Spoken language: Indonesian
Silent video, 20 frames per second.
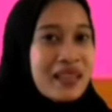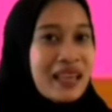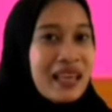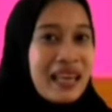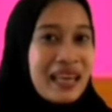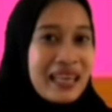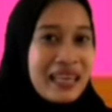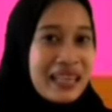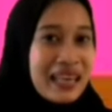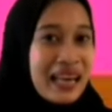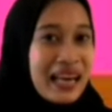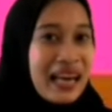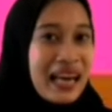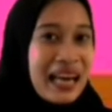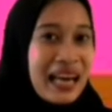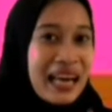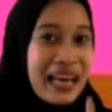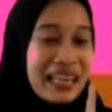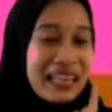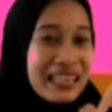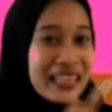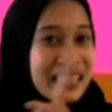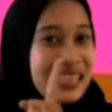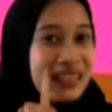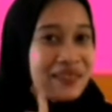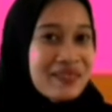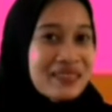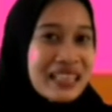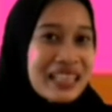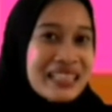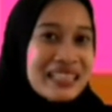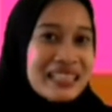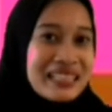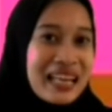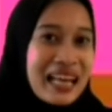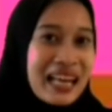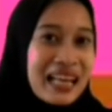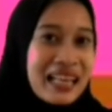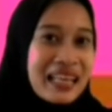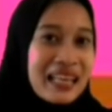Iya, Dina benar
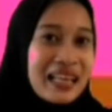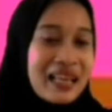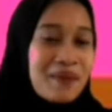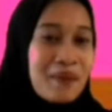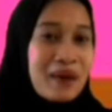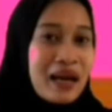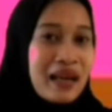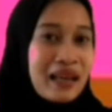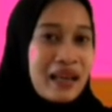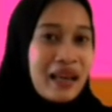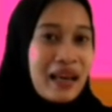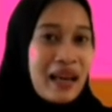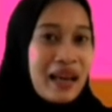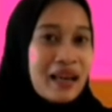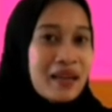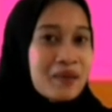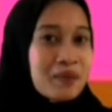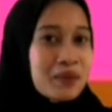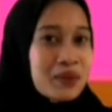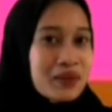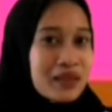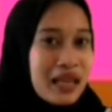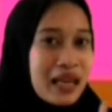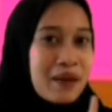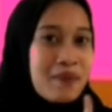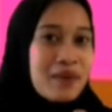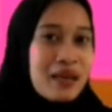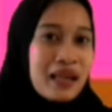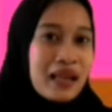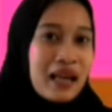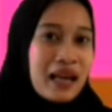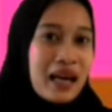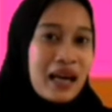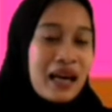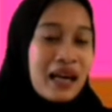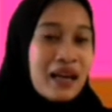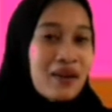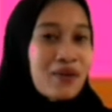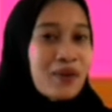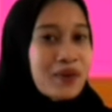sekali kemarin Bunda bilang
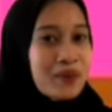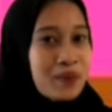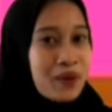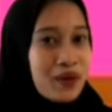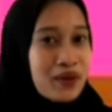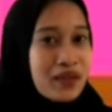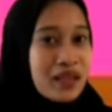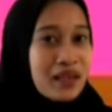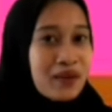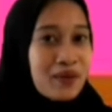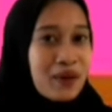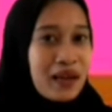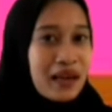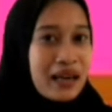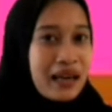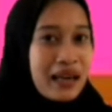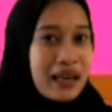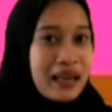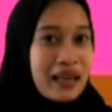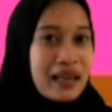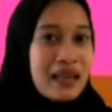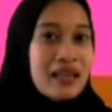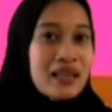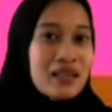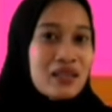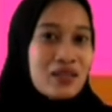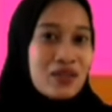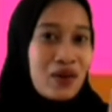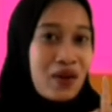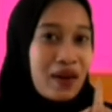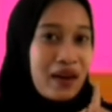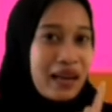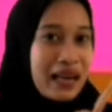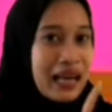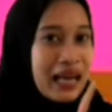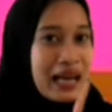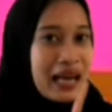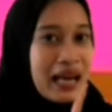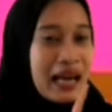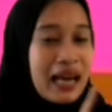hewan monyet warnanya
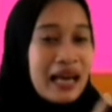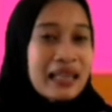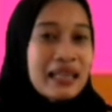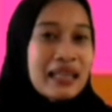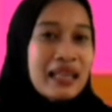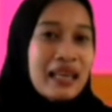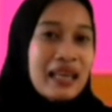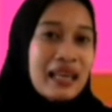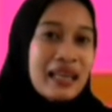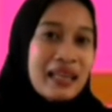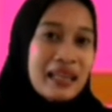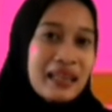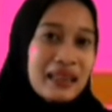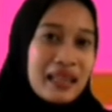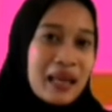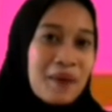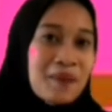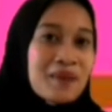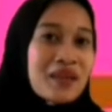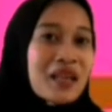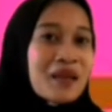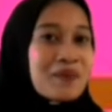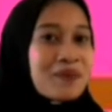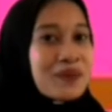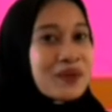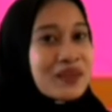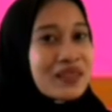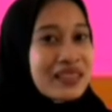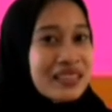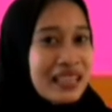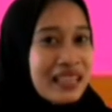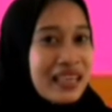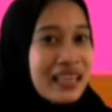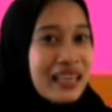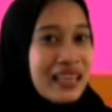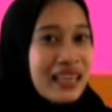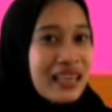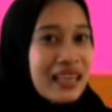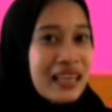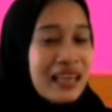coklat, hitam dan
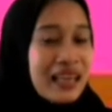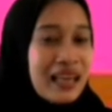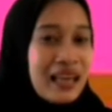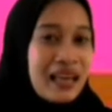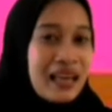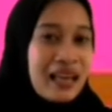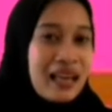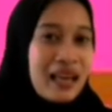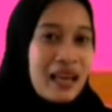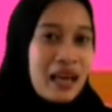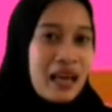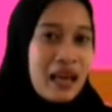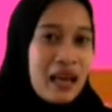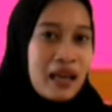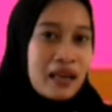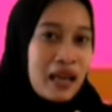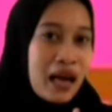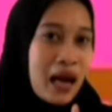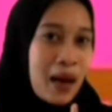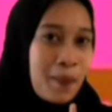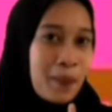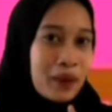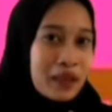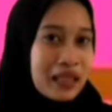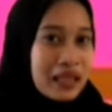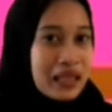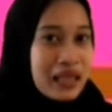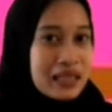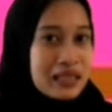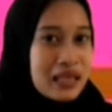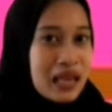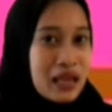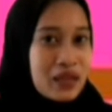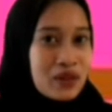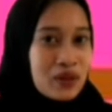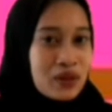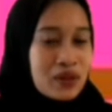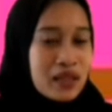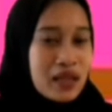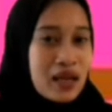putih. Nah, pertanyaan
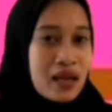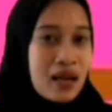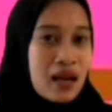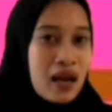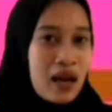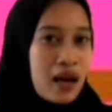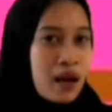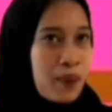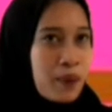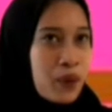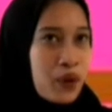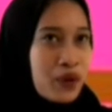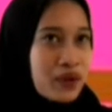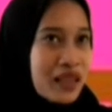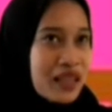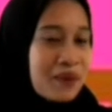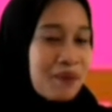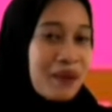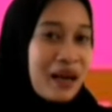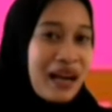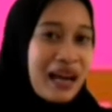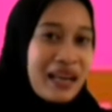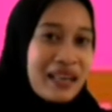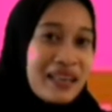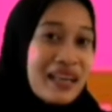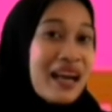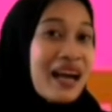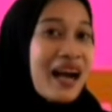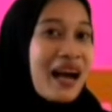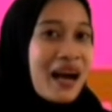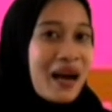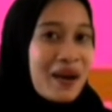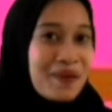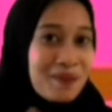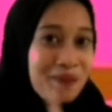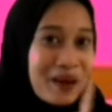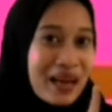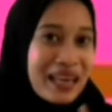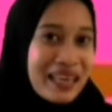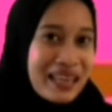selanjutnya, monyet makannya
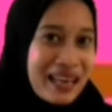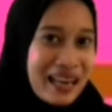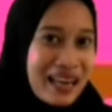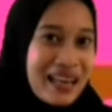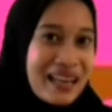apa ya?